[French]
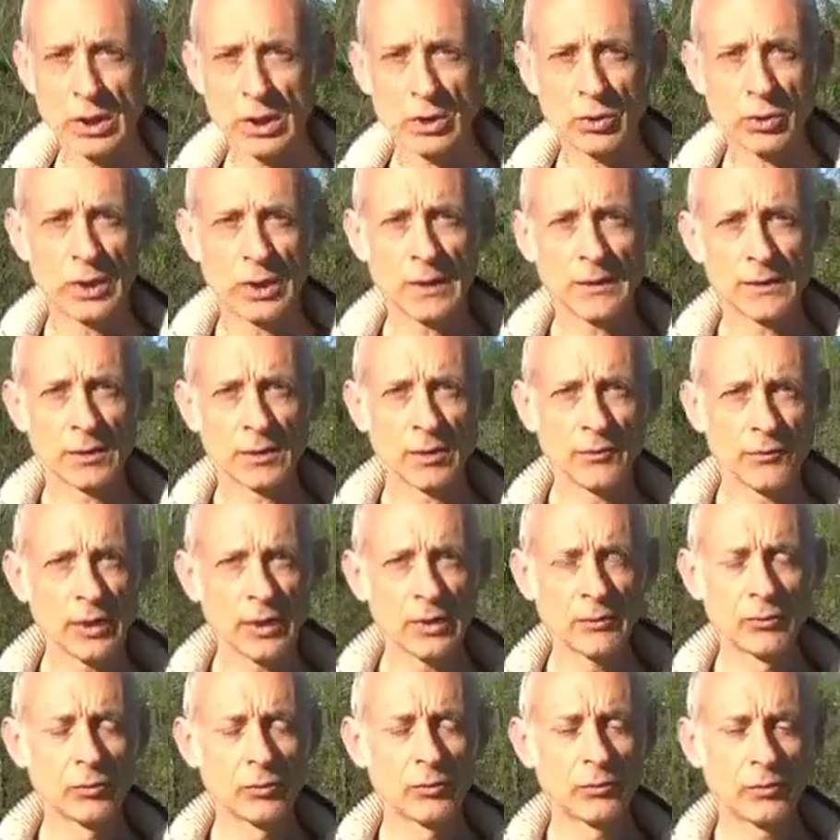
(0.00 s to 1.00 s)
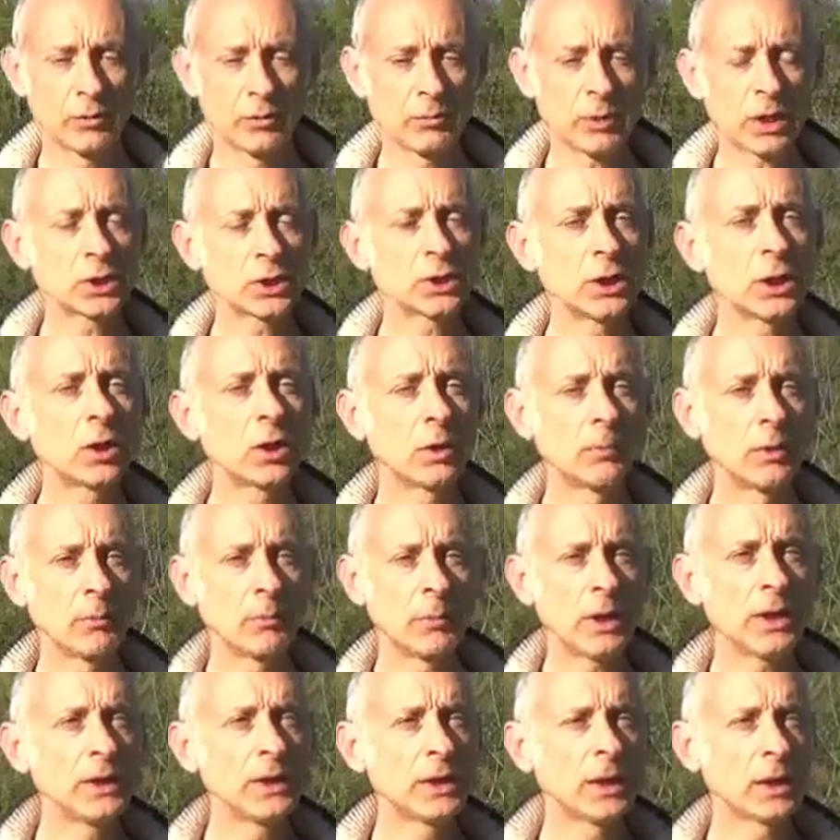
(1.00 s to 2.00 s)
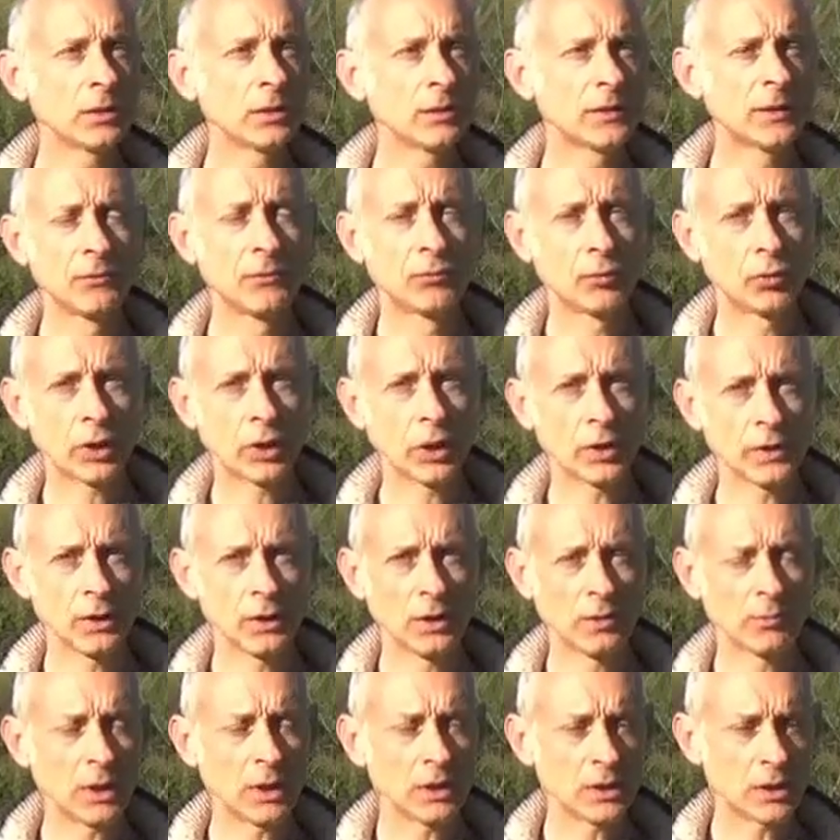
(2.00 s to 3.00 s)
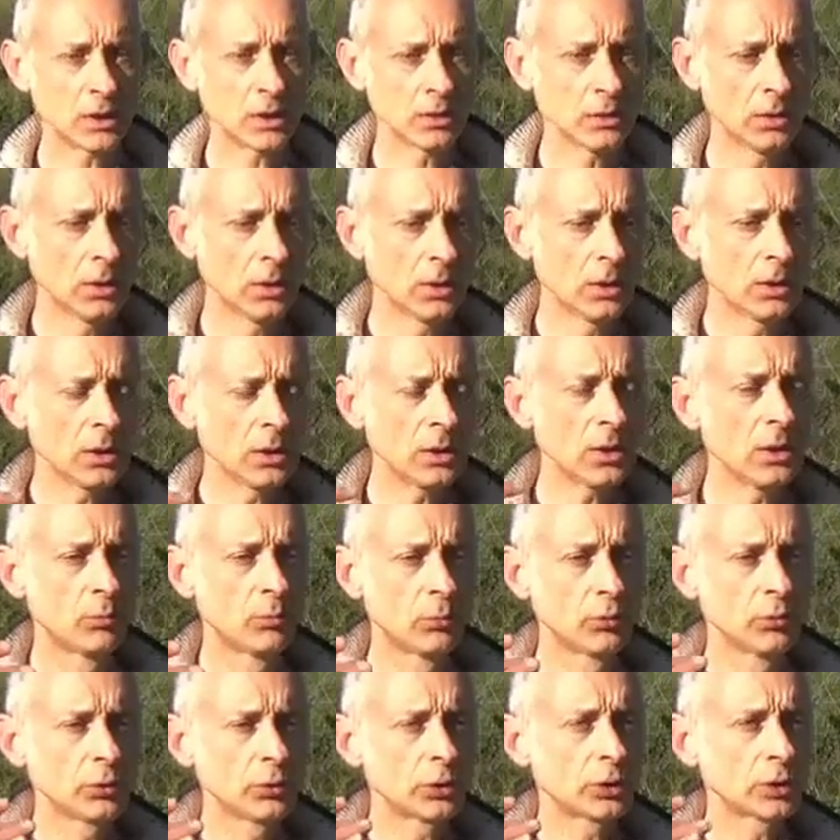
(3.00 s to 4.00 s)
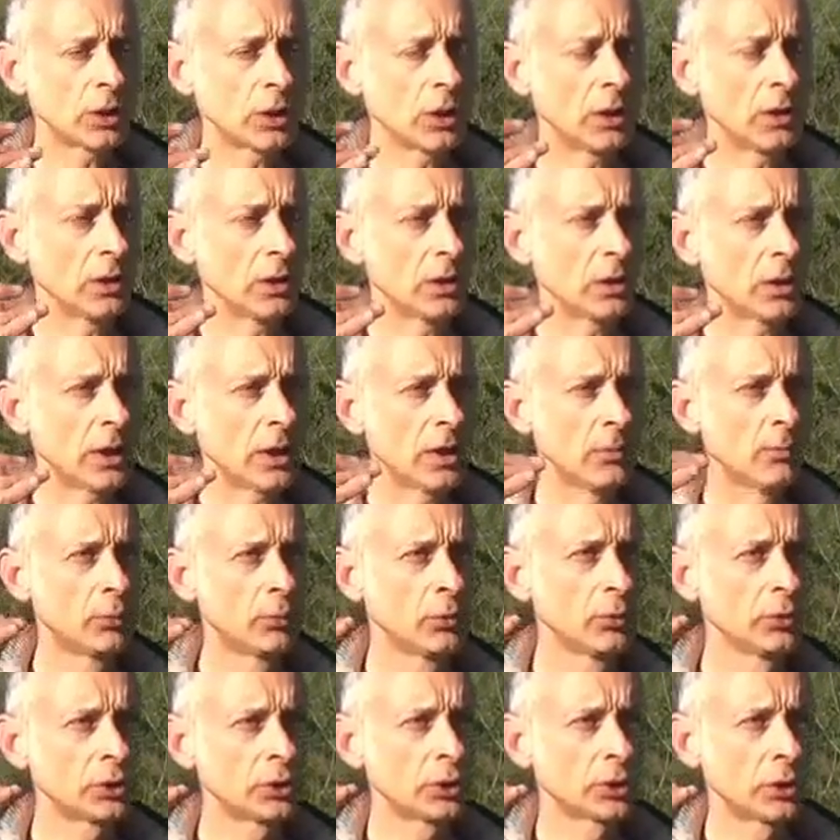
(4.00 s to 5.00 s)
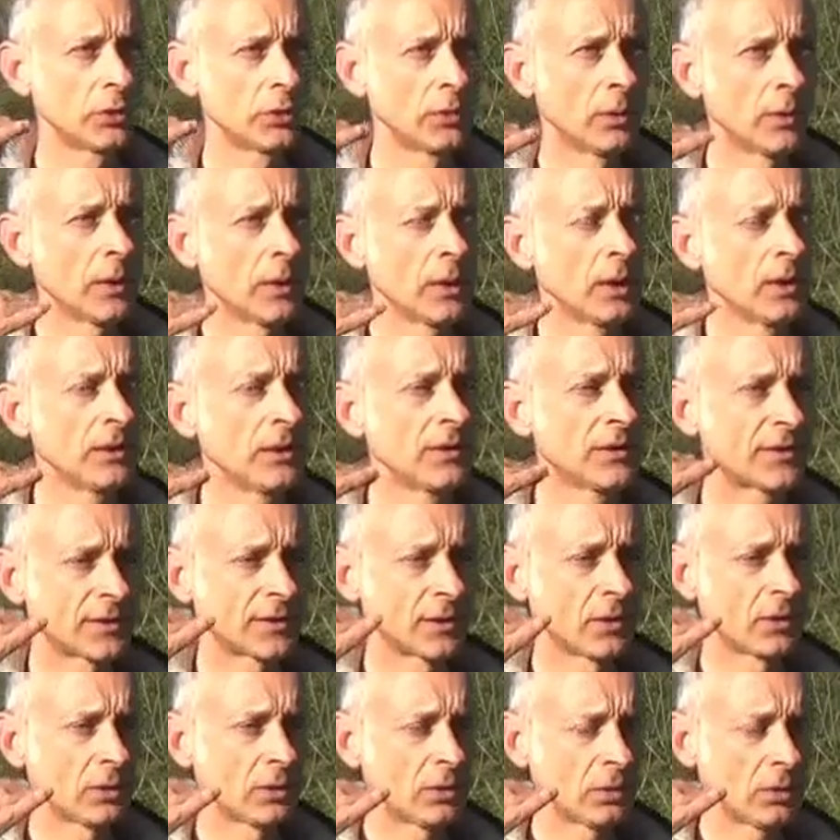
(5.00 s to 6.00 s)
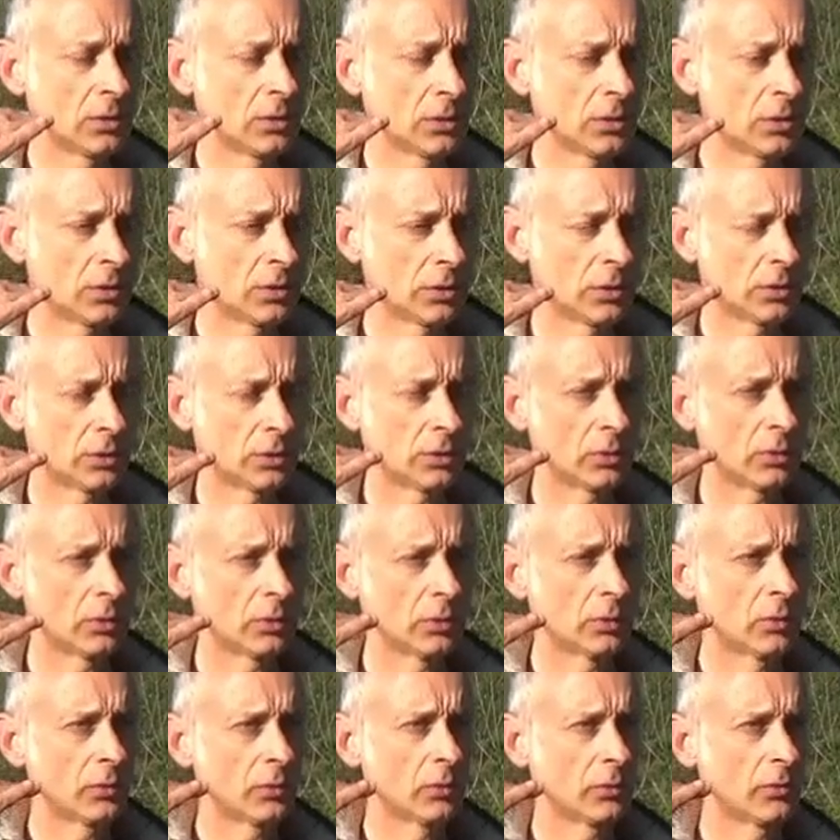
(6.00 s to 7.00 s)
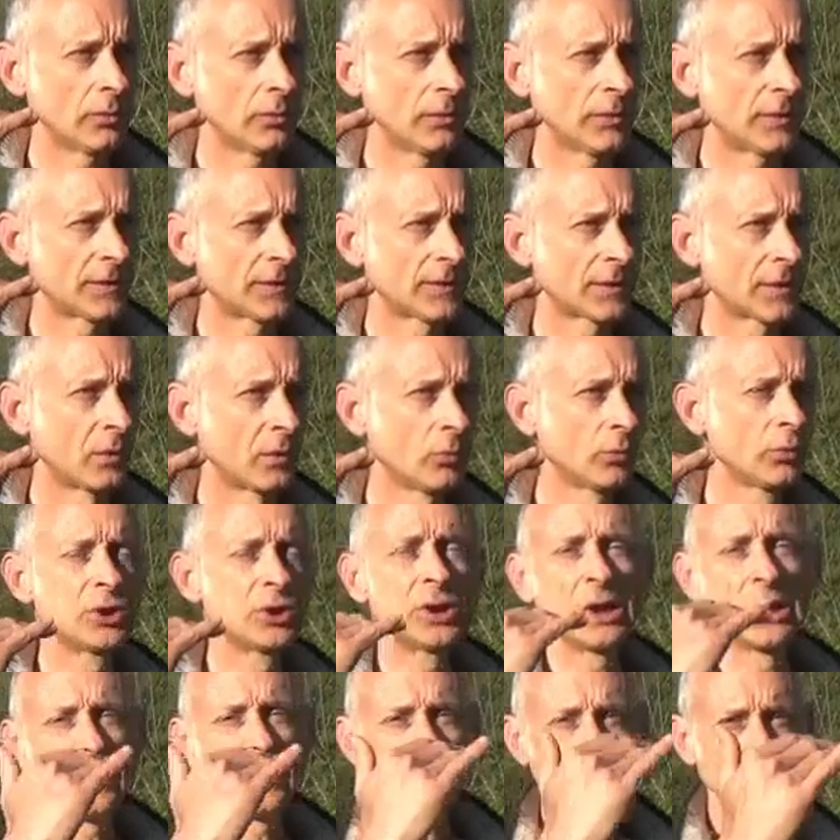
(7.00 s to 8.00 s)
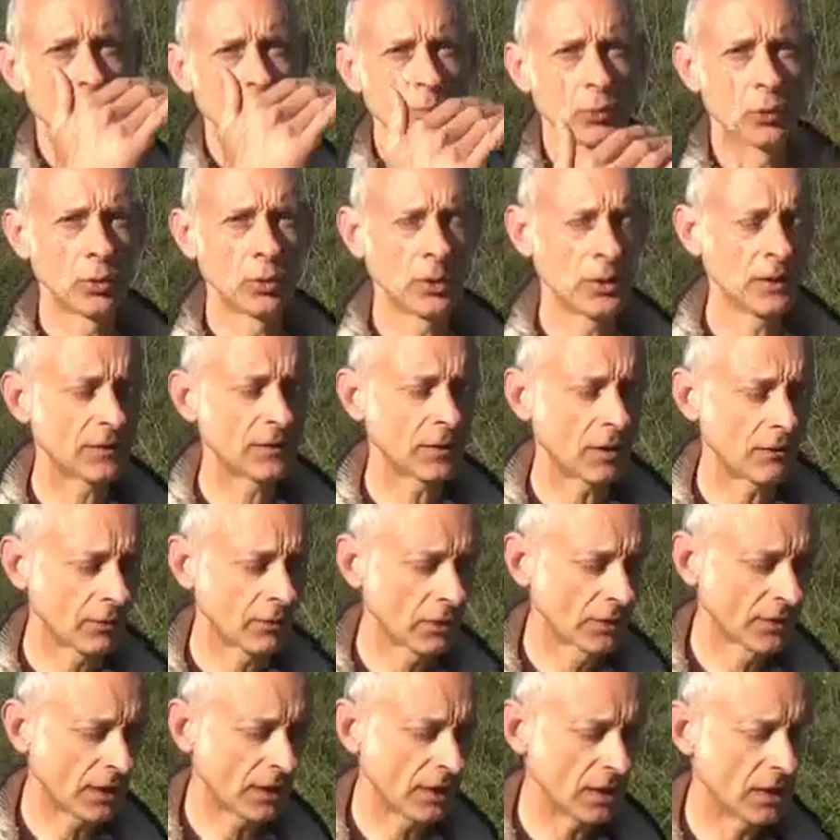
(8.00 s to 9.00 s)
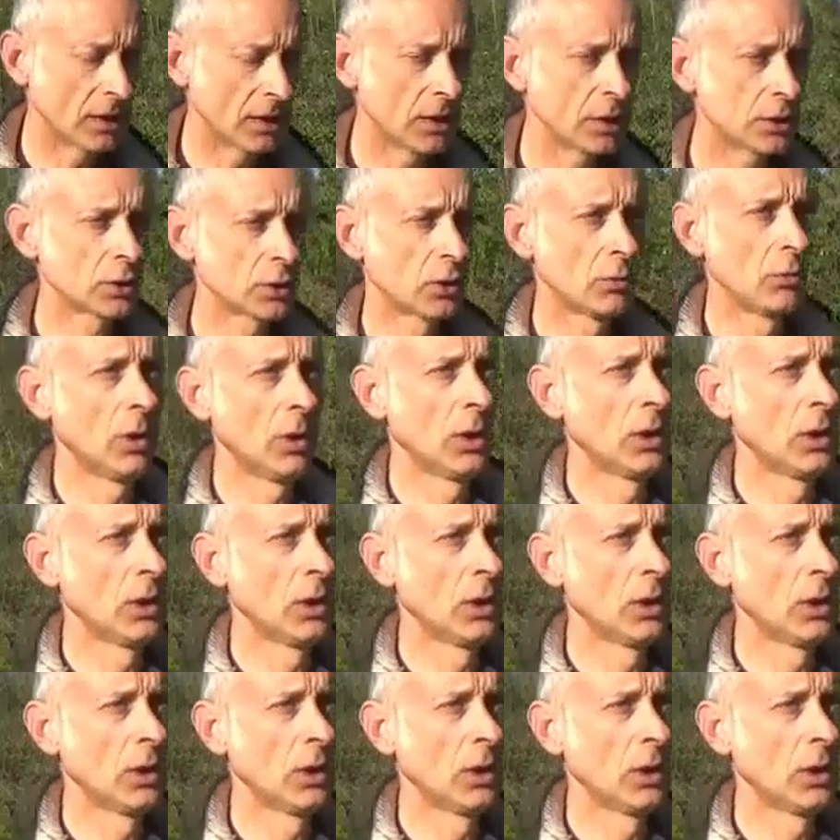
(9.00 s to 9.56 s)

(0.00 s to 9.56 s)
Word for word: connaissent. En fait, vous devez marcher comme un mannequin. Si vous regardez les mannequins, ils bougent, elle elles bougent euh, sans, bouger les épaules. Ils avancent avec les jambes